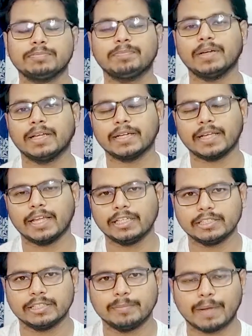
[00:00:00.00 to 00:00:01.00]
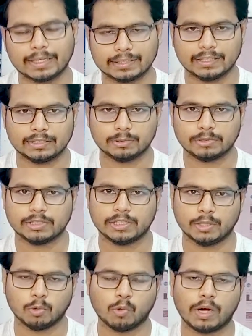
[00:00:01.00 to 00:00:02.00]
ডিসপ্লের এলইডি ব্যাকলাইট হচ্ছে
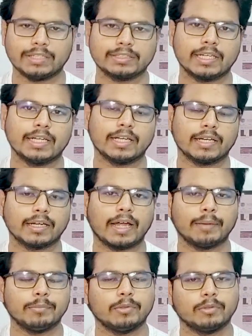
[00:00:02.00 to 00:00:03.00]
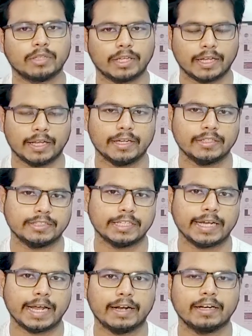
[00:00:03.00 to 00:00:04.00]
হোয়াইট কালার এবং এর
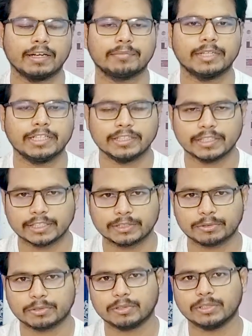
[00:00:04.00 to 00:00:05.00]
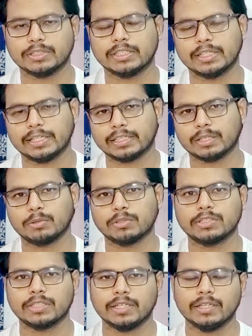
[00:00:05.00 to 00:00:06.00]
যে অ্যালার্ম ইন্ডিকেটর রয়েছে এটা
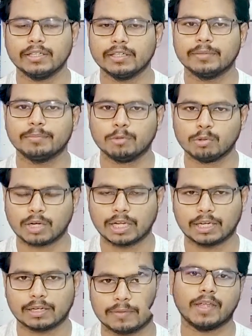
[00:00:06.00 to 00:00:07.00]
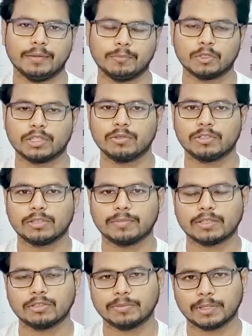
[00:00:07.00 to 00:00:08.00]
হচ্ছে ব্লু কালার এই মডিউলটির
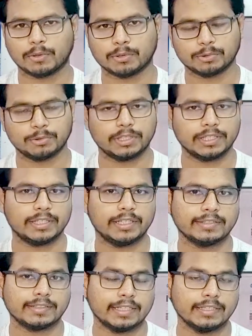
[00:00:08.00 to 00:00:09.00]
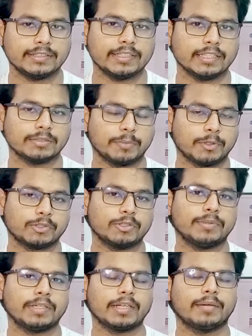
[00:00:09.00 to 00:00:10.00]
মাধ্যমে কত ডিগ্রি সেলসিয়াস
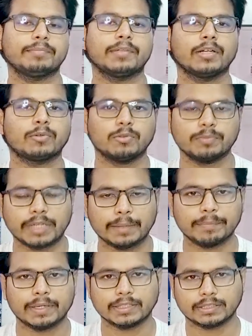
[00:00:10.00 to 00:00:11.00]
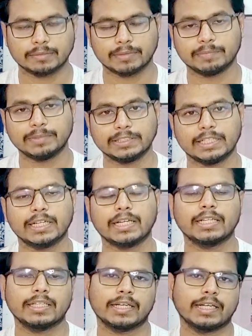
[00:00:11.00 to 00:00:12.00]
বর্তমানে আপনার রুম টেম্পারেচার বা আপনি
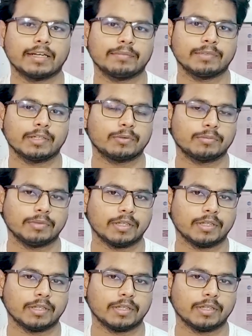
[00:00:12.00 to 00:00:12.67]
যেখানেই দেখেন আপনার